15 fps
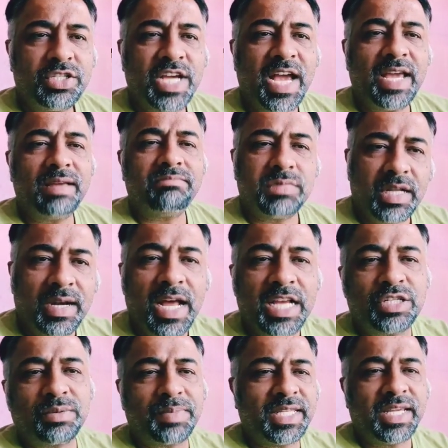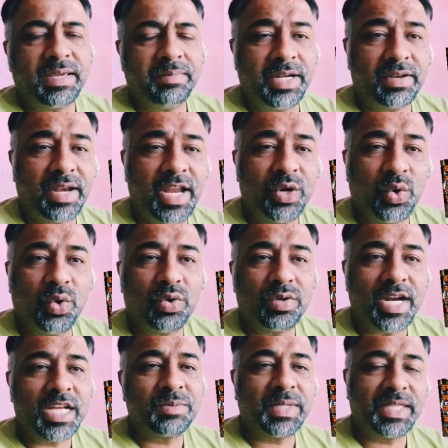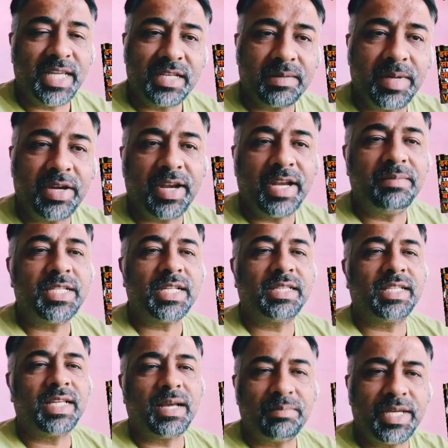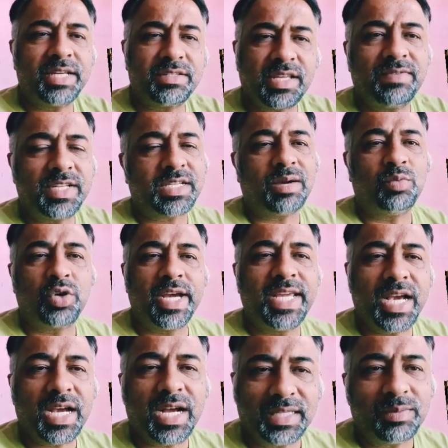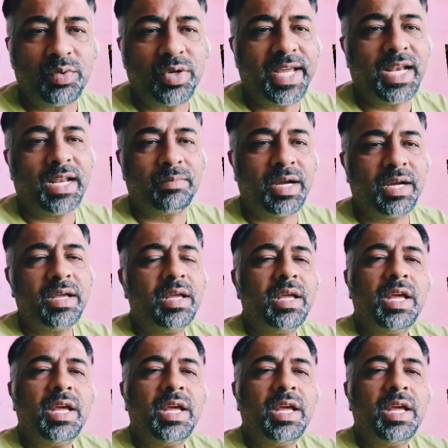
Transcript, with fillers: चाहे राष्ट्रपति की भी ट्रेन हो राष्ट्रपति एक समय ट्रेन में चलते थे अब ये सर्विस कम हो गई है ख़त्म हो गई है लगभग